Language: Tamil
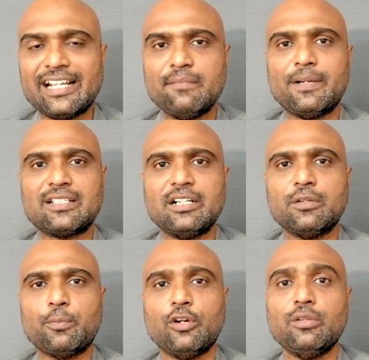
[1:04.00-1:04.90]
டென் பர்சன்ட்
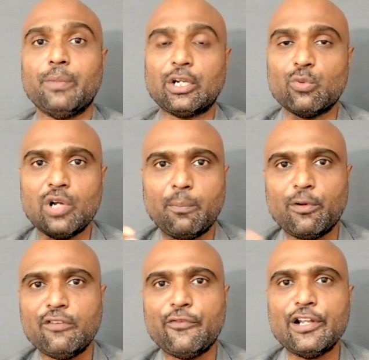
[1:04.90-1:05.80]
போகுது பட் உங்கள்
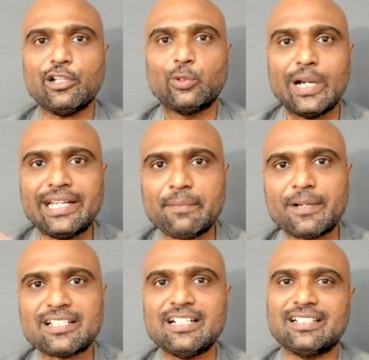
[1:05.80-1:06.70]
போர்ட்ஃபோலியோ டுவெண்ட்டி
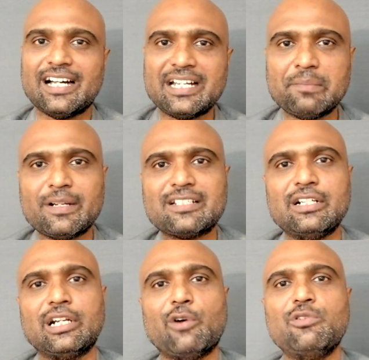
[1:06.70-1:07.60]
பர்சன்ட் தேர்ட்டி
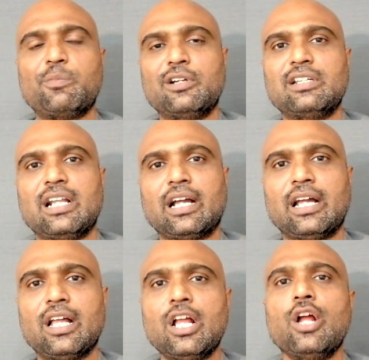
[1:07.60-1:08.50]
பர்சன்ட் டவுன்
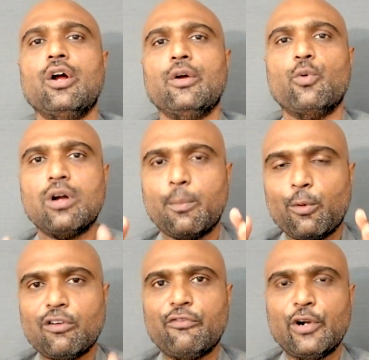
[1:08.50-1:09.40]
போகுதுனாக்கா உங்கள்
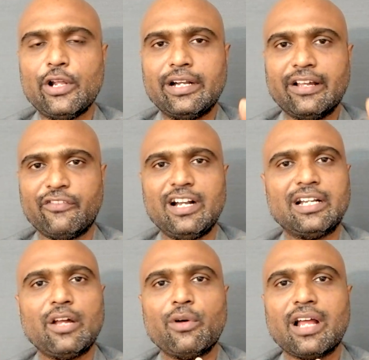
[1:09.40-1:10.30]
போர்ட்ஃபோலியோ
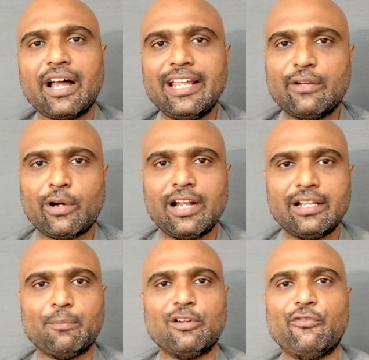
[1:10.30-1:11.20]
டெஃபினட்டாக ஒரு ஹை
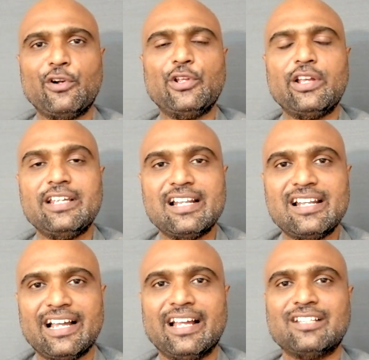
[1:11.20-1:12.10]
குவாலிட்டி போர்ட்ஃபோலியோ
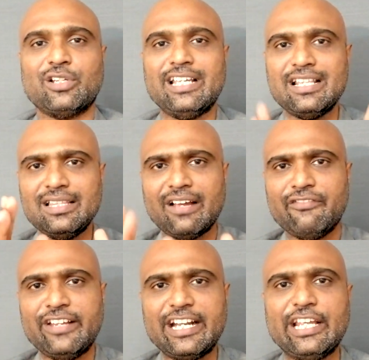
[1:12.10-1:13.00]
இல்லை ஸோ இந்த
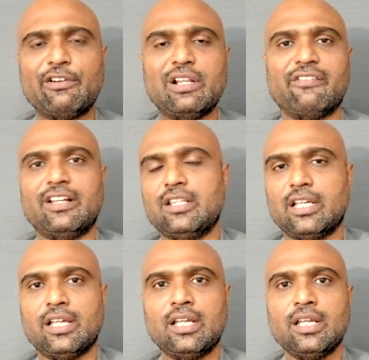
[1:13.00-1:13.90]
வீடியோவில்
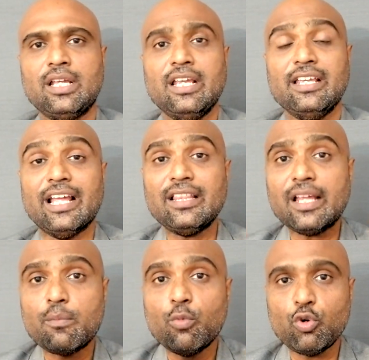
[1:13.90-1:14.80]
வந்து எந்த
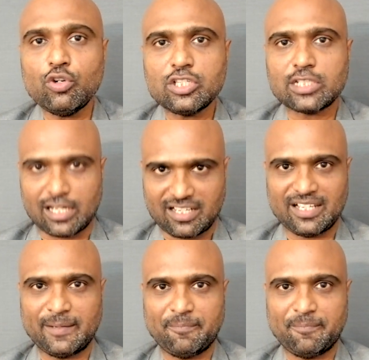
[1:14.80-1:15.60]
மூணு ஸ்டாக்